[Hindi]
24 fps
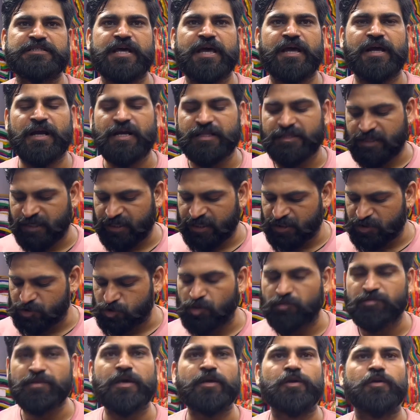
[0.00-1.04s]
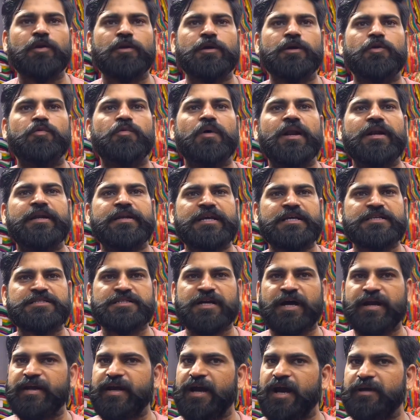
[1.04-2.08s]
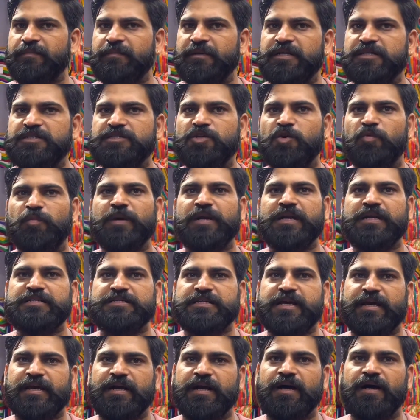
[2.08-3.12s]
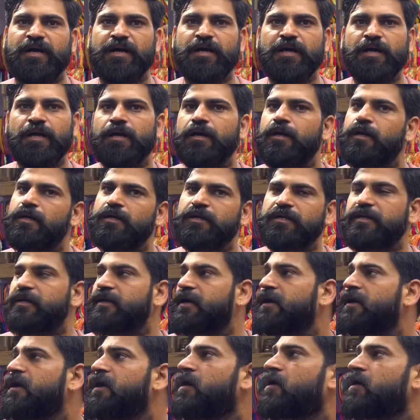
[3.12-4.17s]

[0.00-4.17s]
जाएगा देखिए चौदह किलो की क्वालिटी है साढ़े आठ मीटर से ऊपर नहीं जाएगा बिल्कुल ठीक है